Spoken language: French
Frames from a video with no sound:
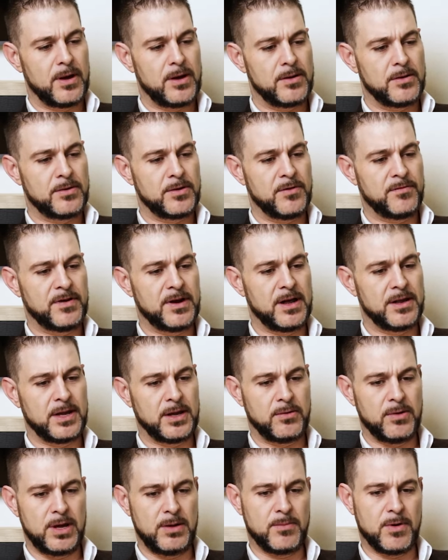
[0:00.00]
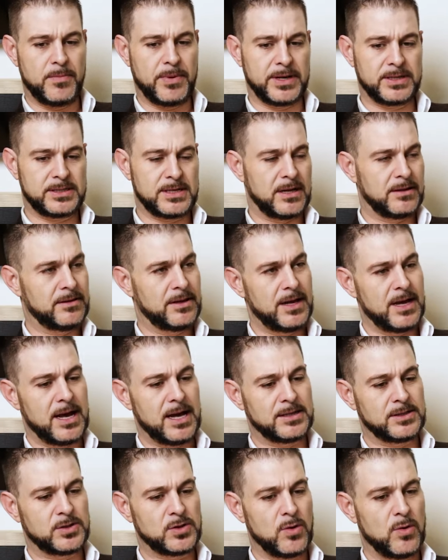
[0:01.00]
de fil en aiguille, il m'a présenté à
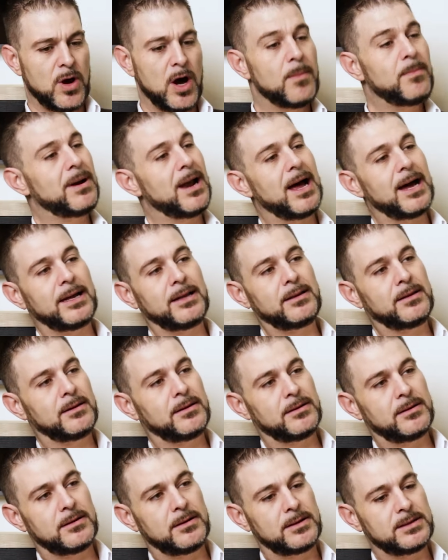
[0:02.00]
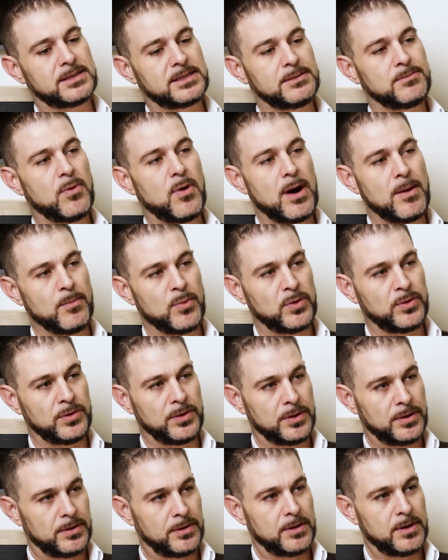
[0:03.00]
son upline, Simon
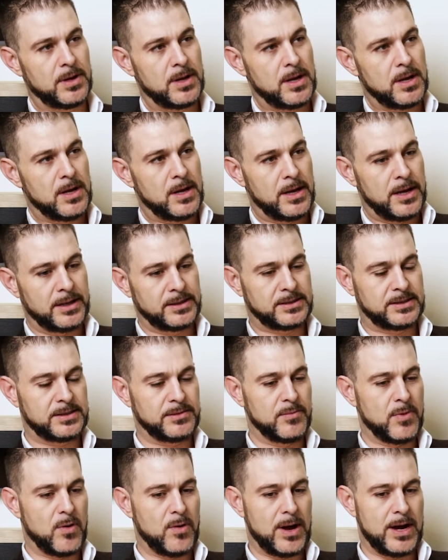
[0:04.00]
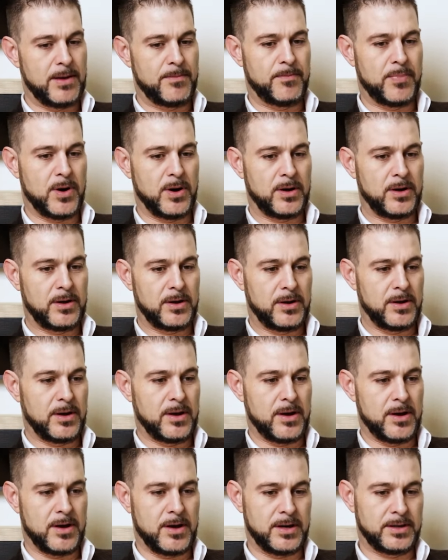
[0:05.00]
Aboud. Et Simon, à l'époque,
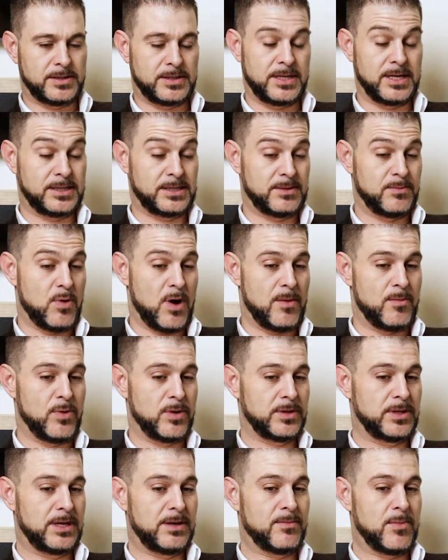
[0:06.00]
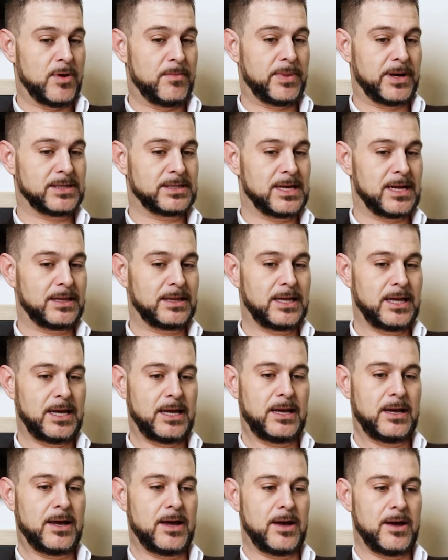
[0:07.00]
euh, c'était Simon Aboud, il m'a présenté
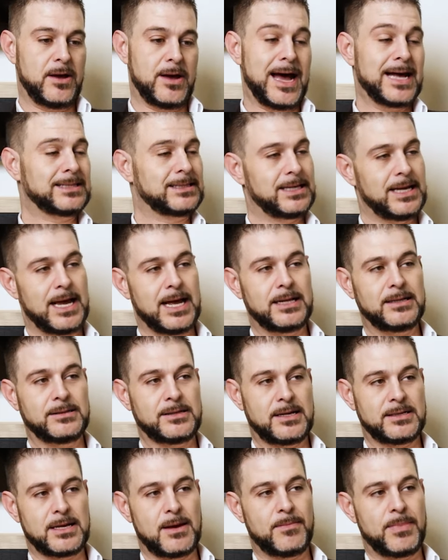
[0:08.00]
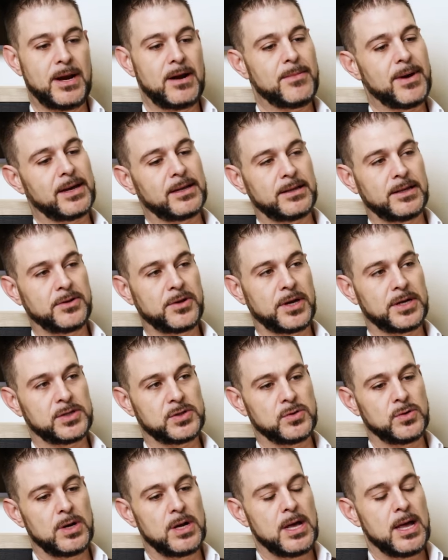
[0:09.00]
euh, ACN, ça s'appelait le marketing de
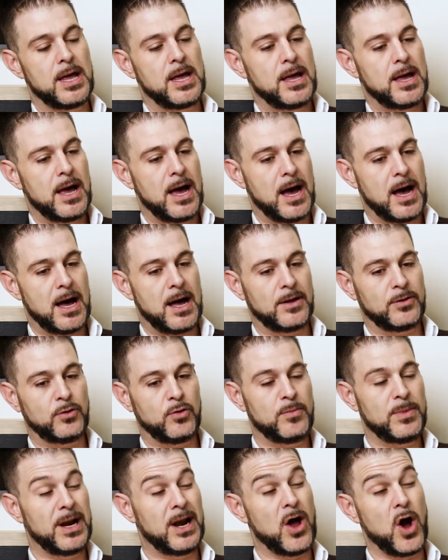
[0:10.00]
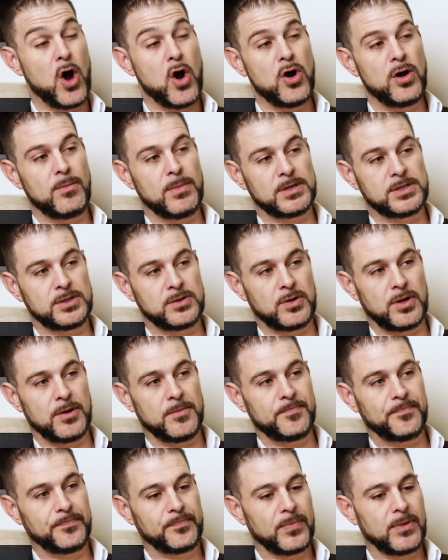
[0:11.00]
réseau, en 2001, imagine-toi.
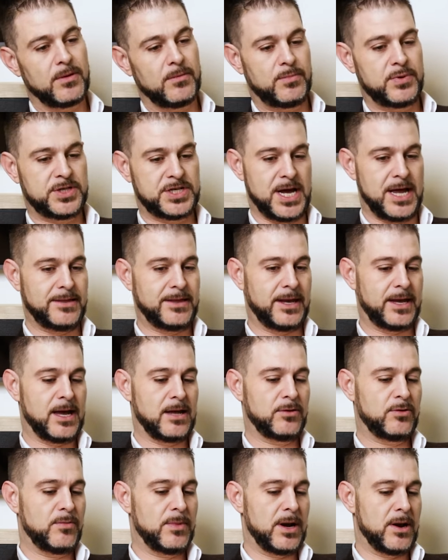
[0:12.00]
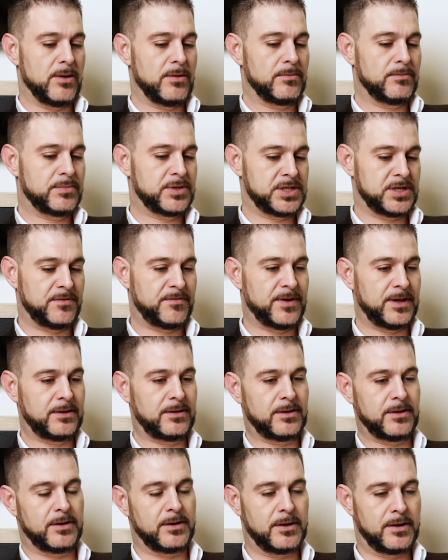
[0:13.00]
J'ai adhéré en 2001, puis j'ai
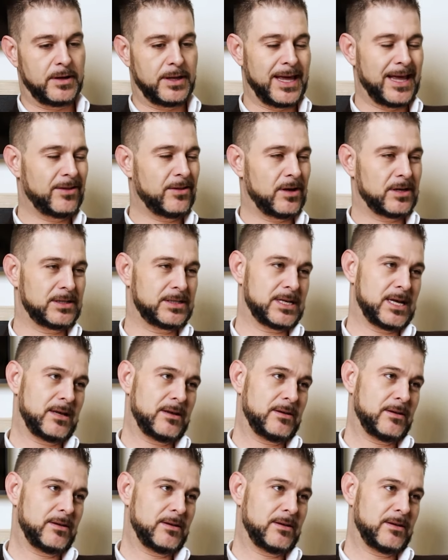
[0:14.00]
fait 14 euh, ans